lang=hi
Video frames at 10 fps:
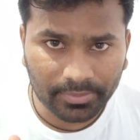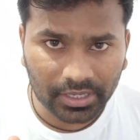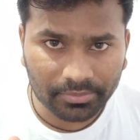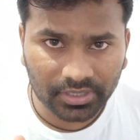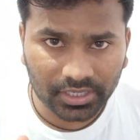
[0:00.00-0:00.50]

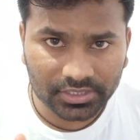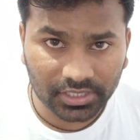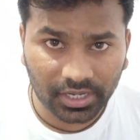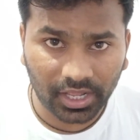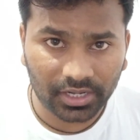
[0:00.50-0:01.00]
दिमाग में अगर
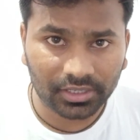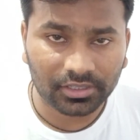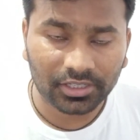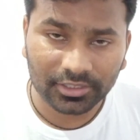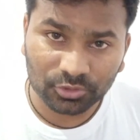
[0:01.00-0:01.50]
चल रहा है ना
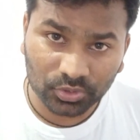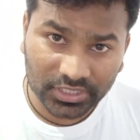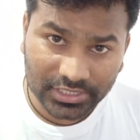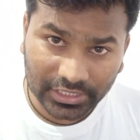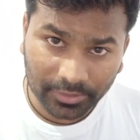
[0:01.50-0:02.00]
तो
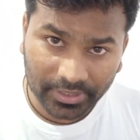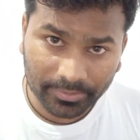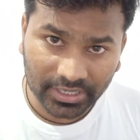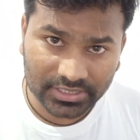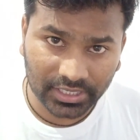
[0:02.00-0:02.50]
नीचे
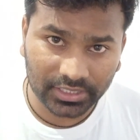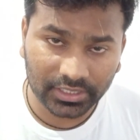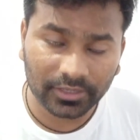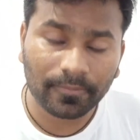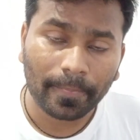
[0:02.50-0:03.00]
कमेंट बॉक्स
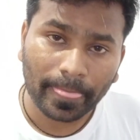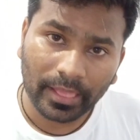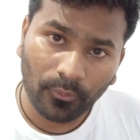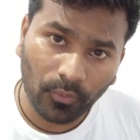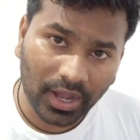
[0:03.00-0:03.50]
खाली है
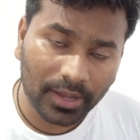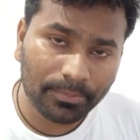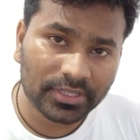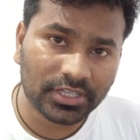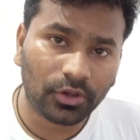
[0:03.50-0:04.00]
वहाँ
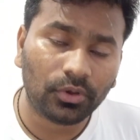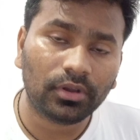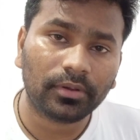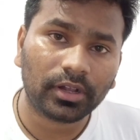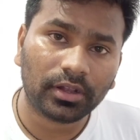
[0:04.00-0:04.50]
पर जाओ
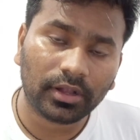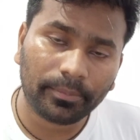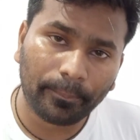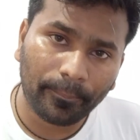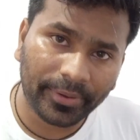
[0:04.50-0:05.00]

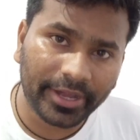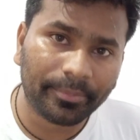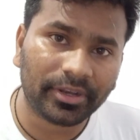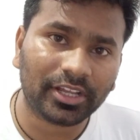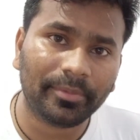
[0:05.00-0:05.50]

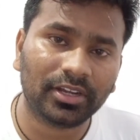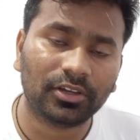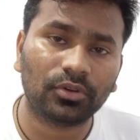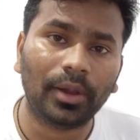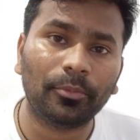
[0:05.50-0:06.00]
फटाफट
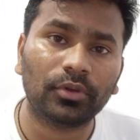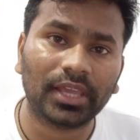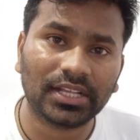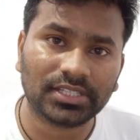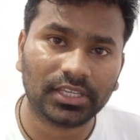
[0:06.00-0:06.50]
कमेंट करो आपको
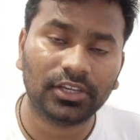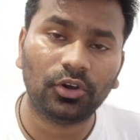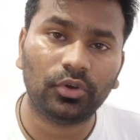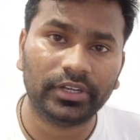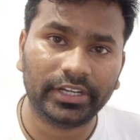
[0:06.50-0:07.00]
क्या चाहिए
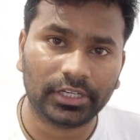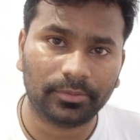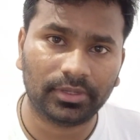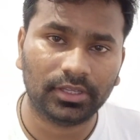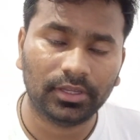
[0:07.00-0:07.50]
और
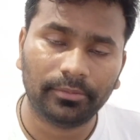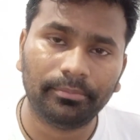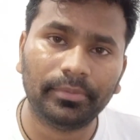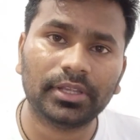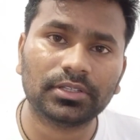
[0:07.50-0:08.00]
डिटेल में
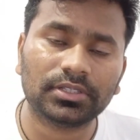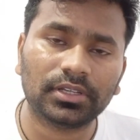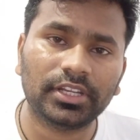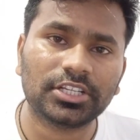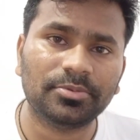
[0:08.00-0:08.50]

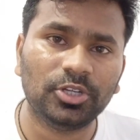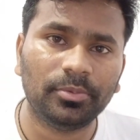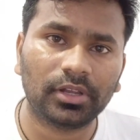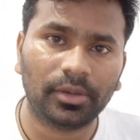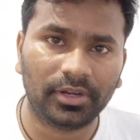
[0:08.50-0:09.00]
मैं नेक्स्ट
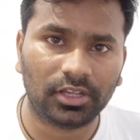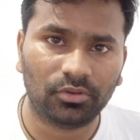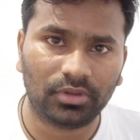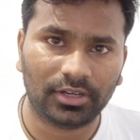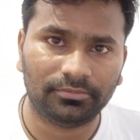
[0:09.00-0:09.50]
वीडियो में कवर
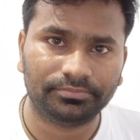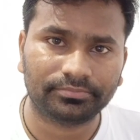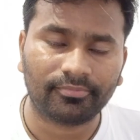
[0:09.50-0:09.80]
कर लूँगा